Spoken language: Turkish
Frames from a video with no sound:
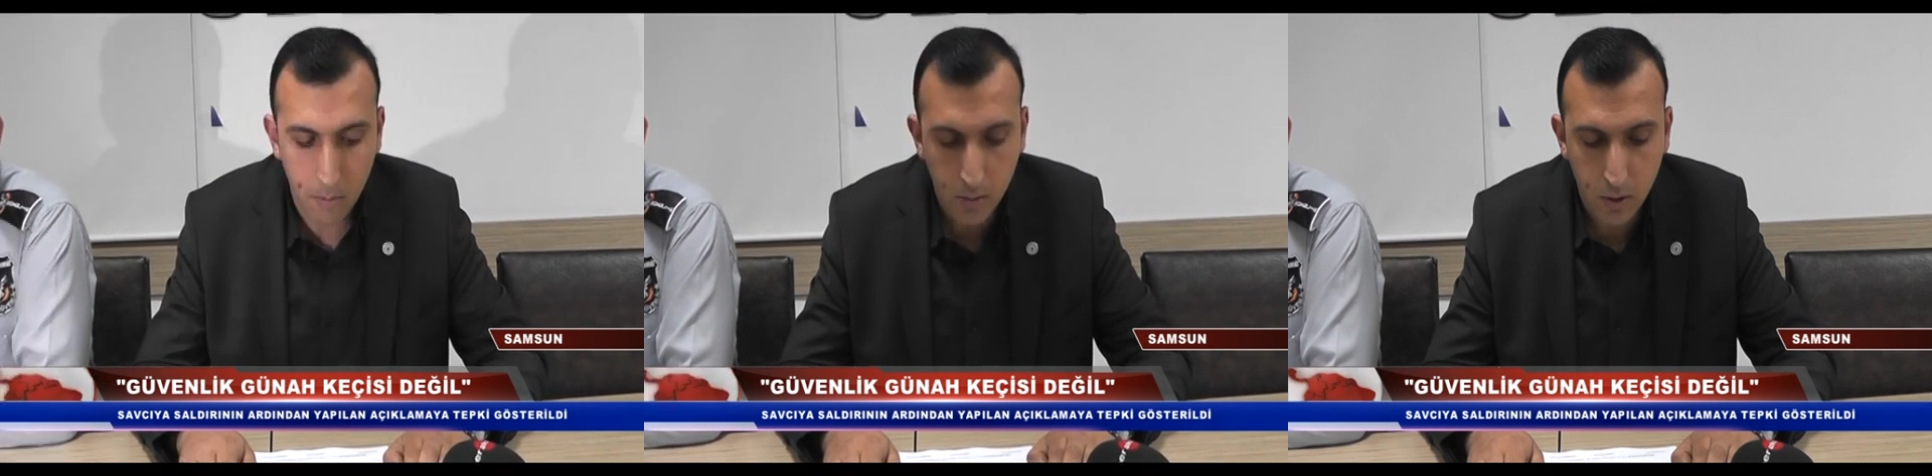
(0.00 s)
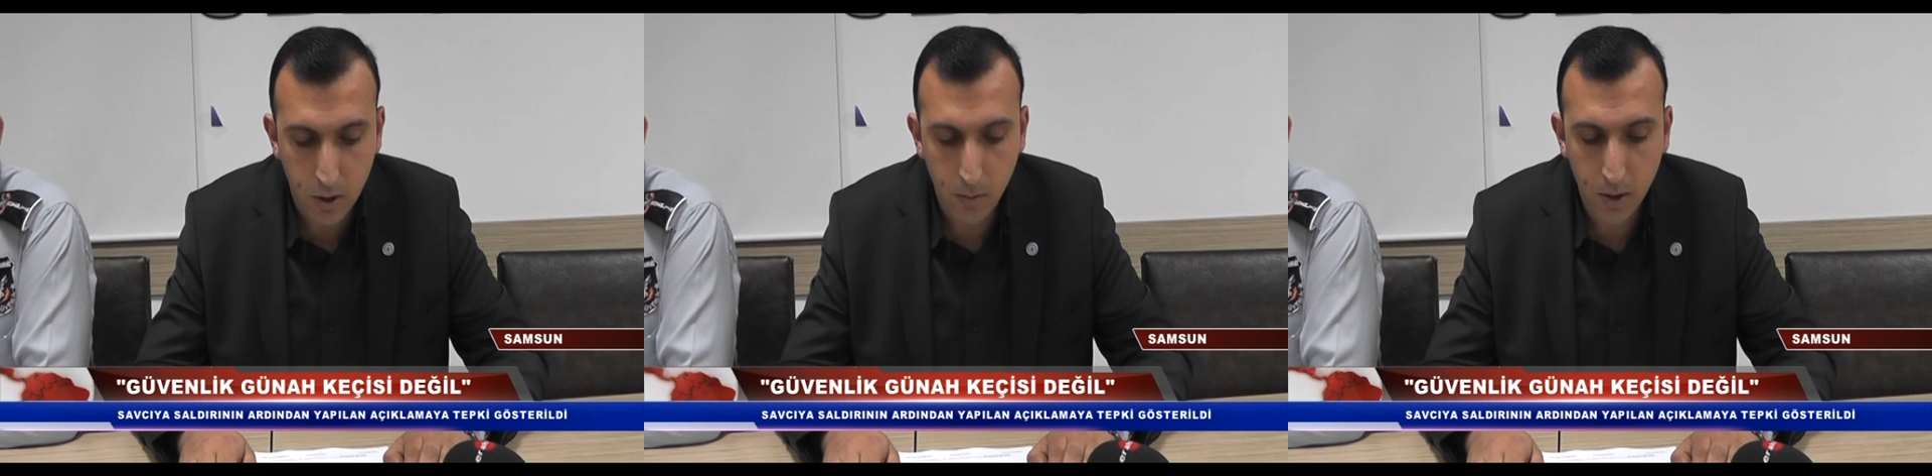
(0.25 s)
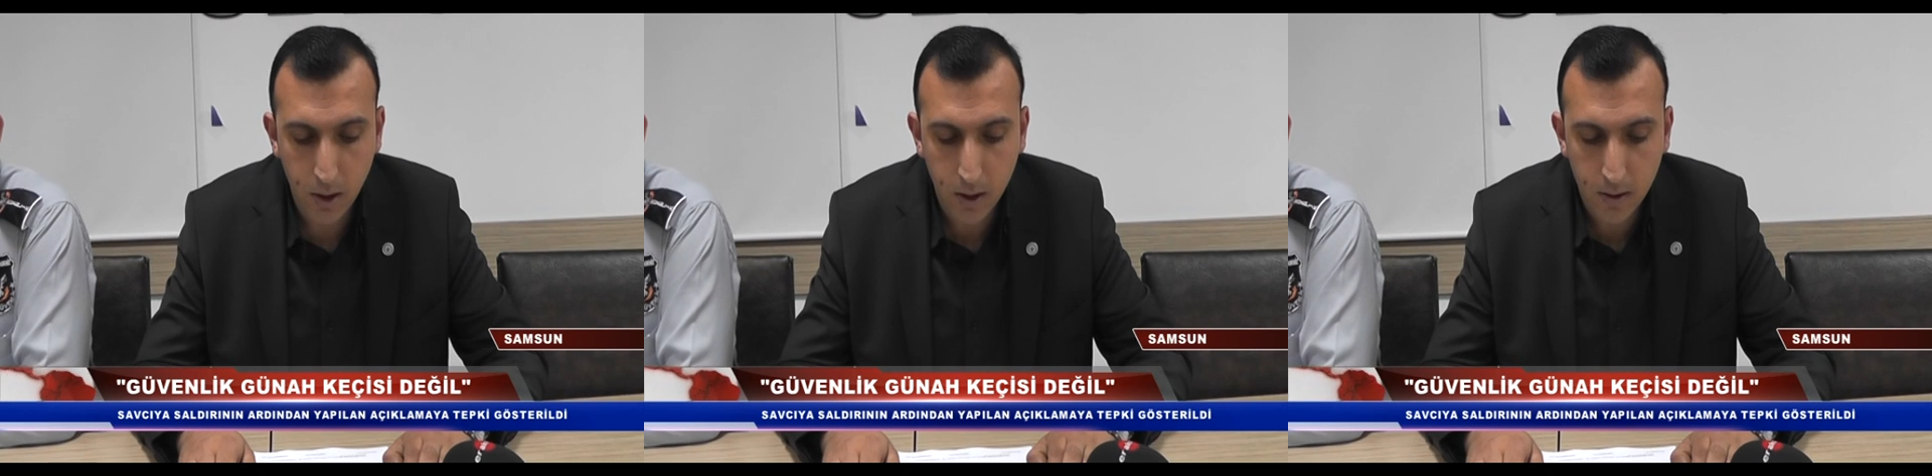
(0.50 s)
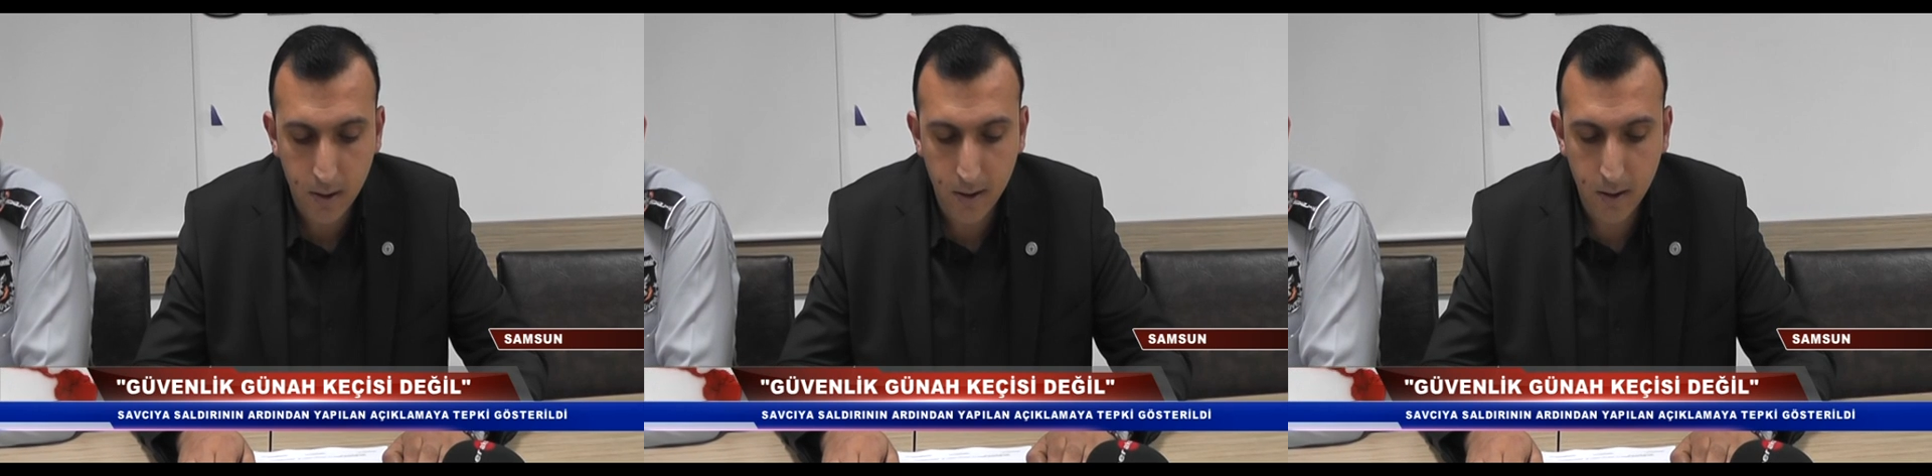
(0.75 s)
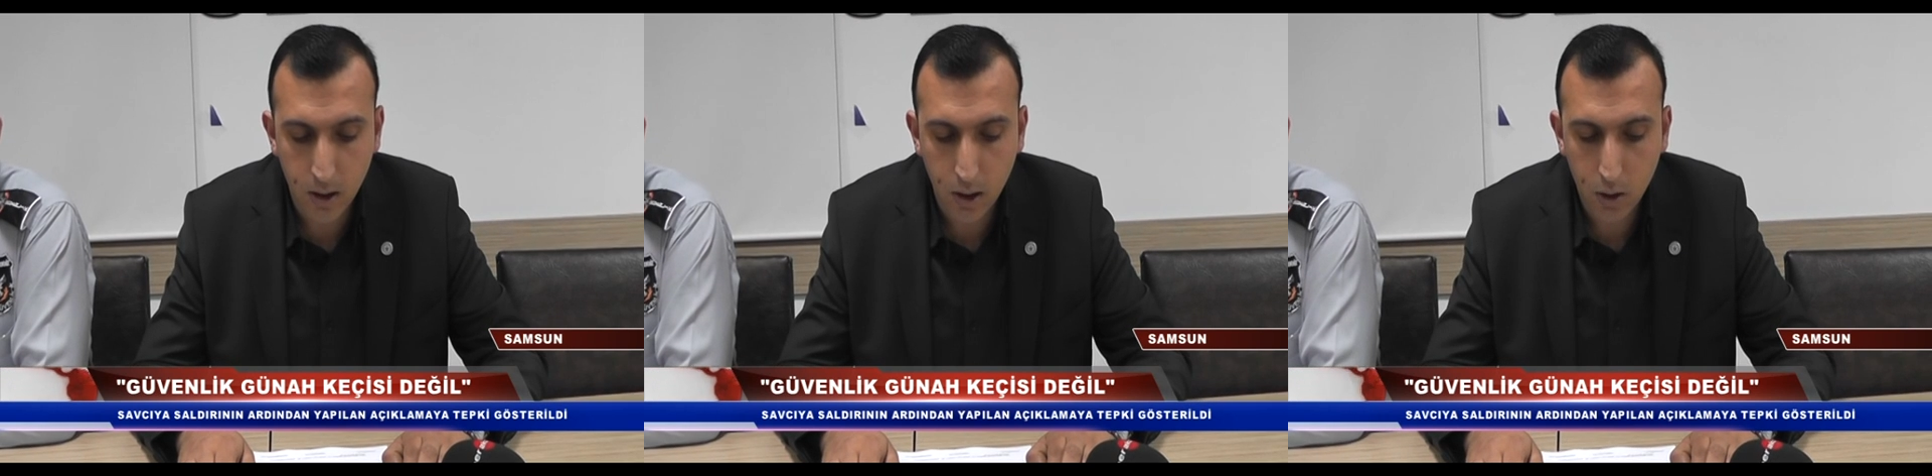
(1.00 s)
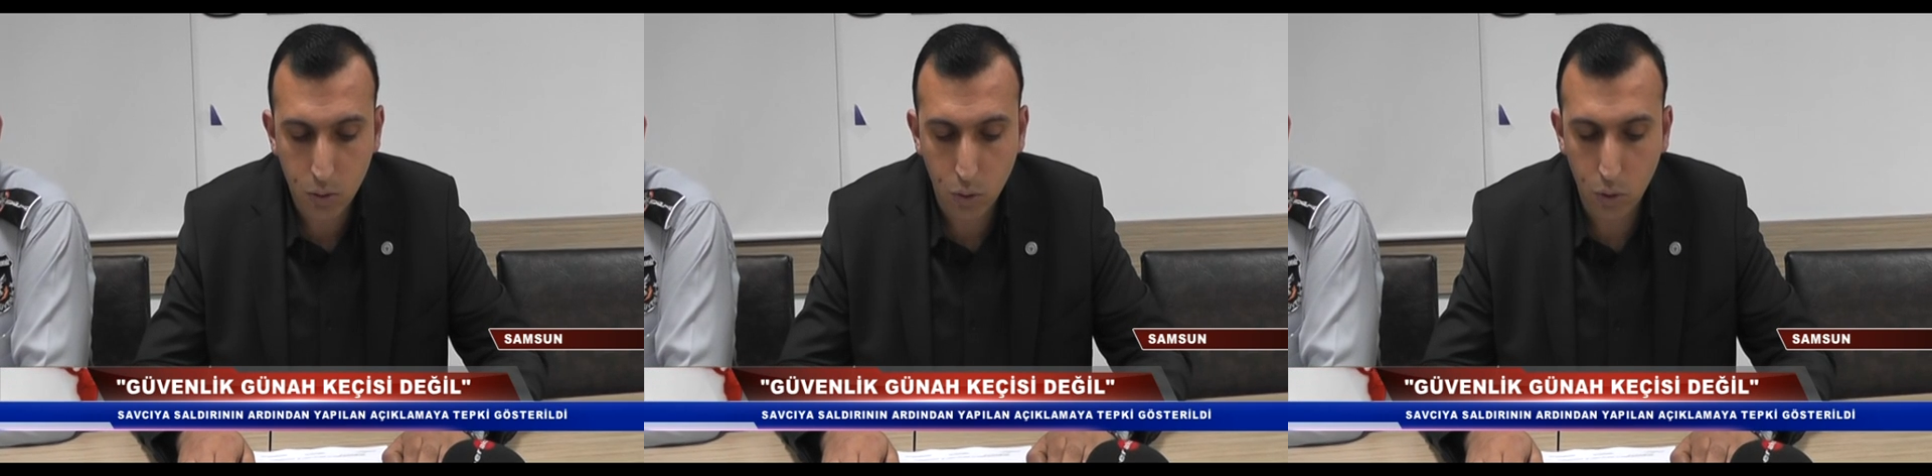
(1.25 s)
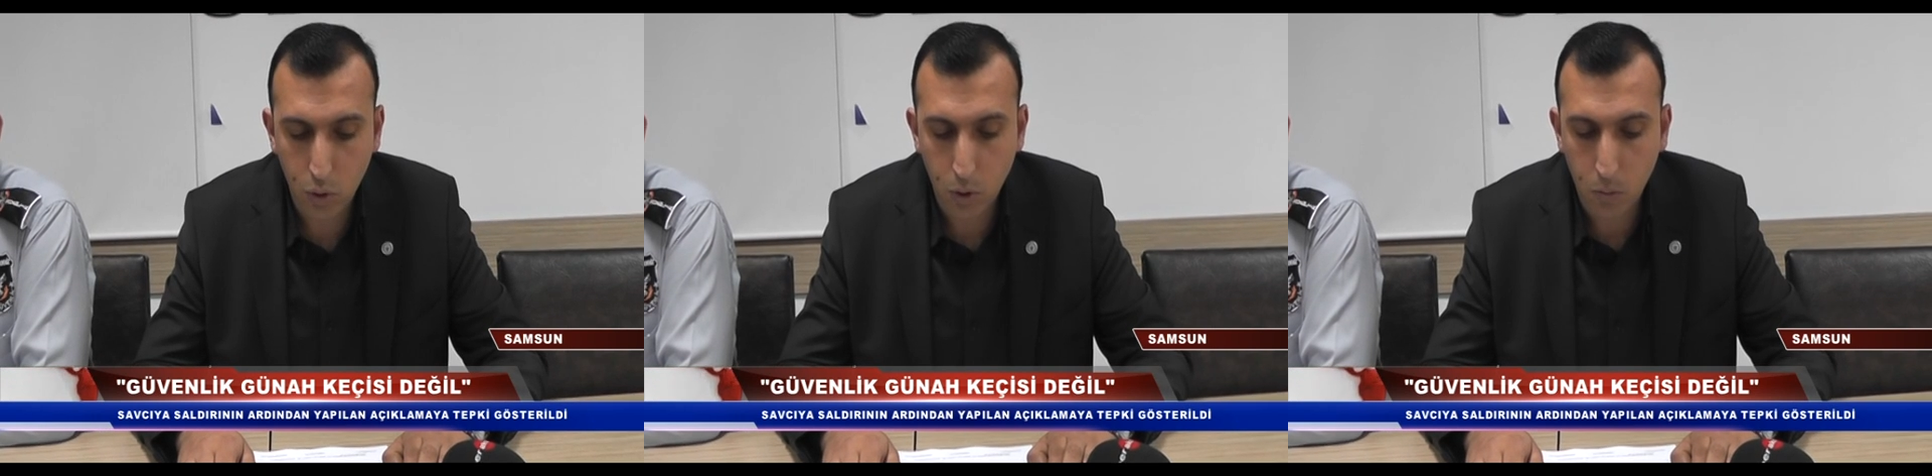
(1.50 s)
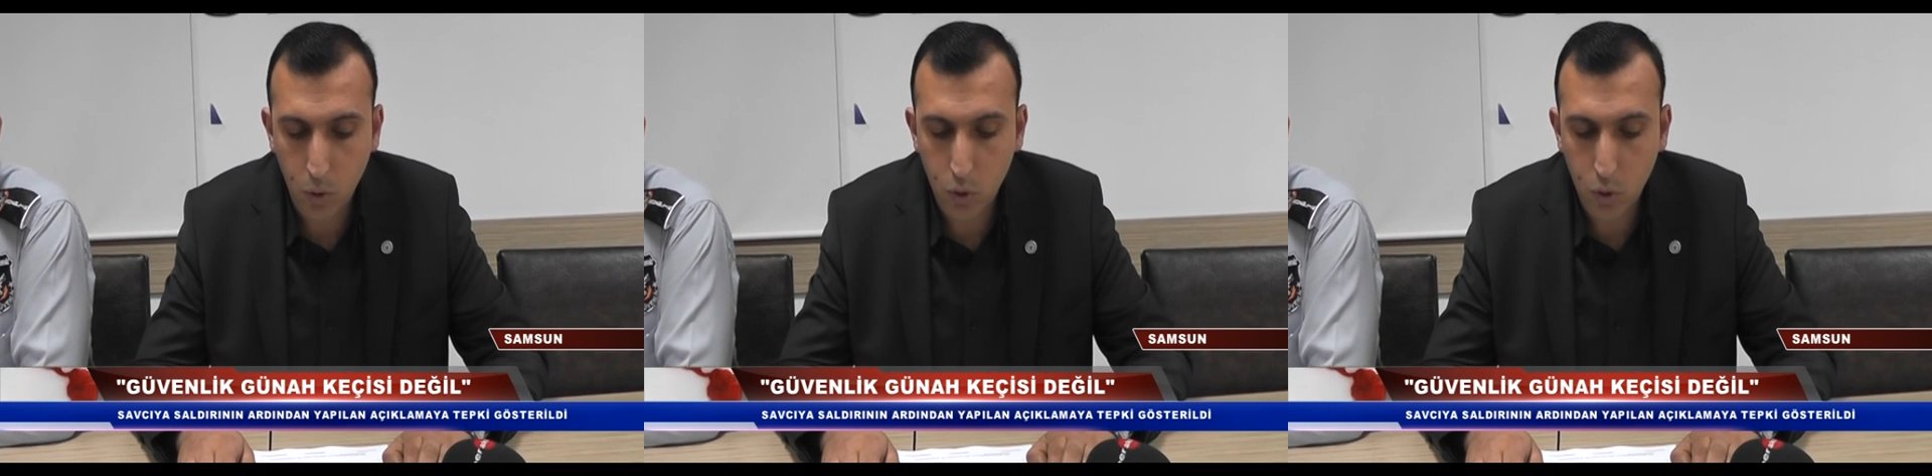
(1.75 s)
Şimdi sizlere soruyorum.